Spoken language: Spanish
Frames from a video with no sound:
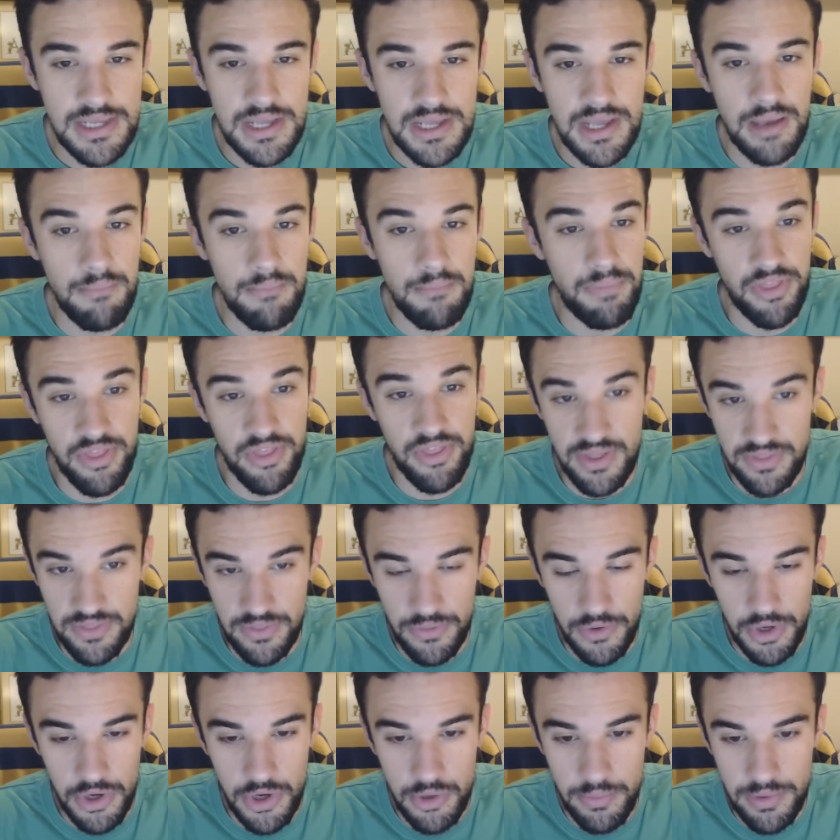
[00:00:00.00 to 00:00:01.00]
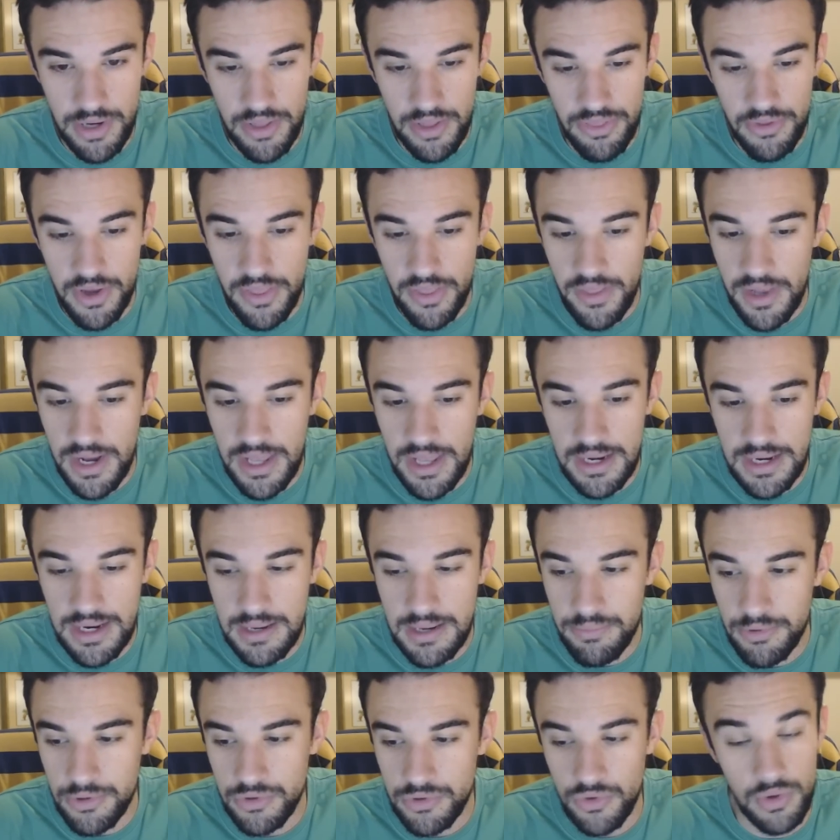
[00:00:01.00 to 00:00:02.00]
empecé haciendo recopilaciones de Alex el
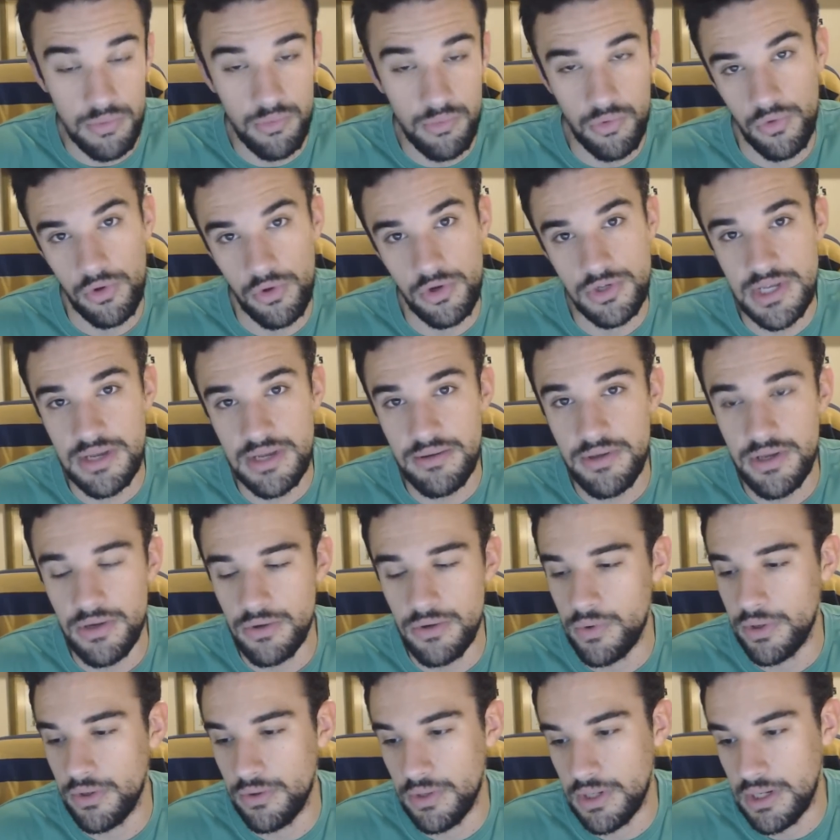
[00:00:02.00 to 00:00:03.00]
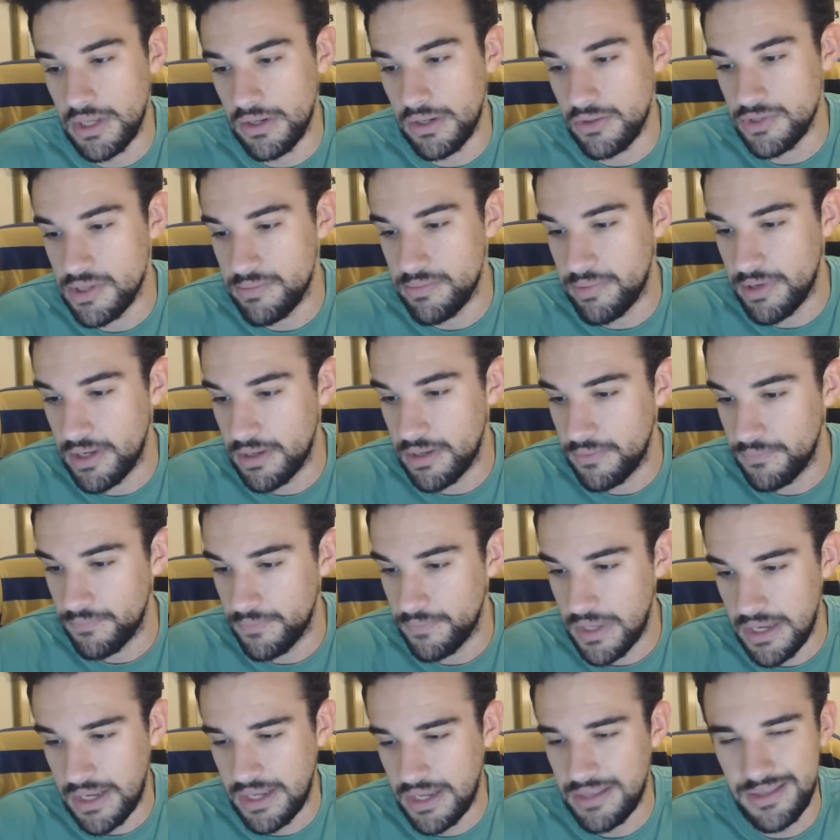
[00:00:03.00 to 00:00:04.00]
Capo, todo el mundo lo sabe, o bueno, el que lo sepa,
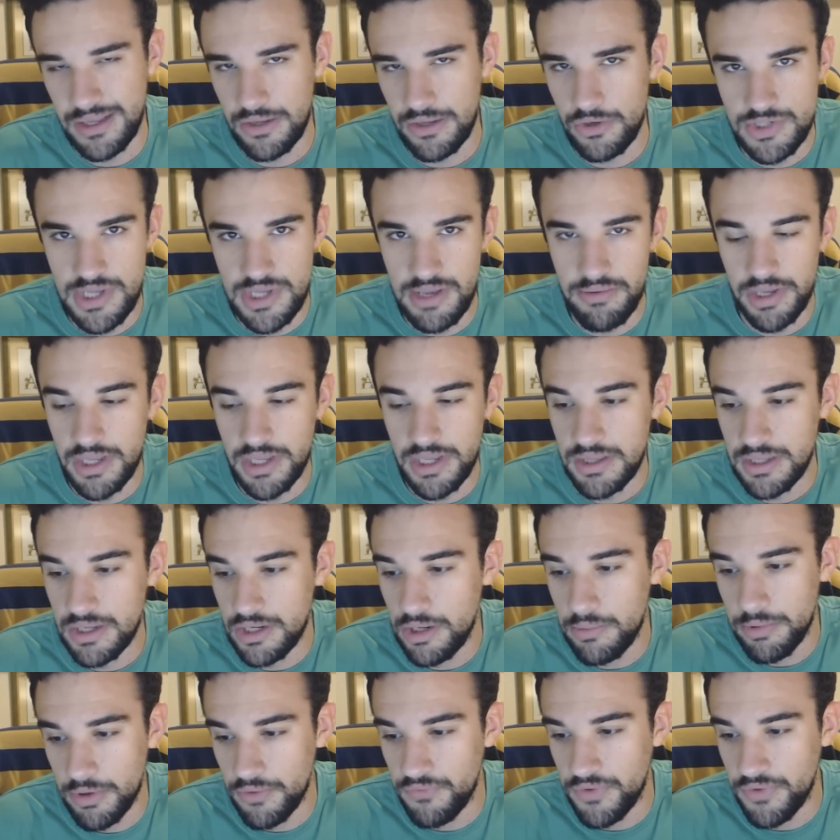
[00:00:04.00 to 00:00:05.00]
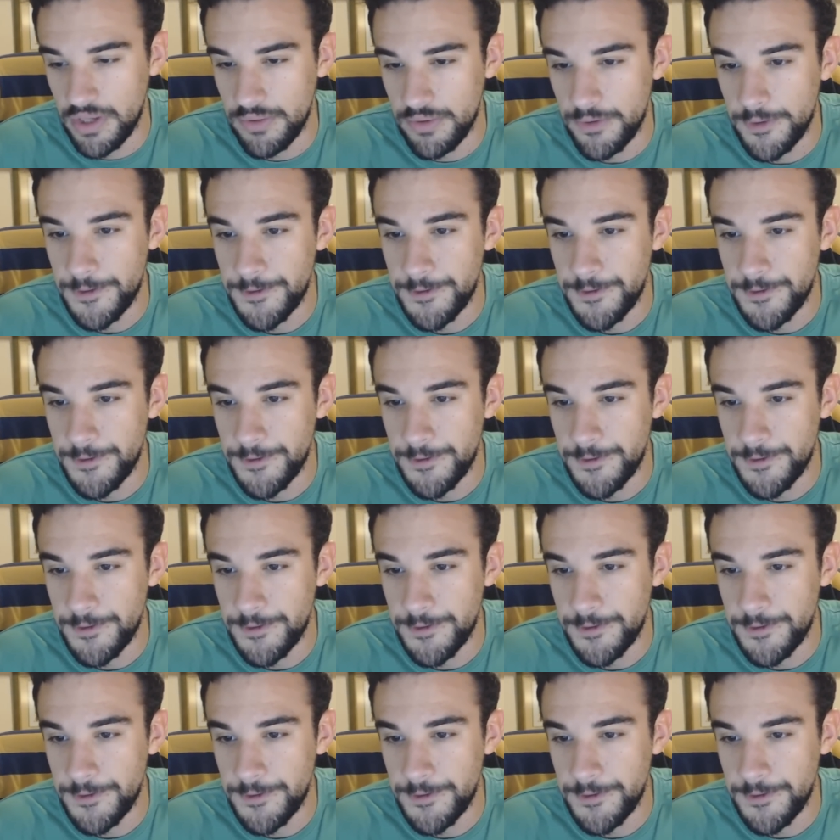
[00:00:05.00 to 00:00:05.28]
hay gente que lo sabe y gente que no, pero en fin.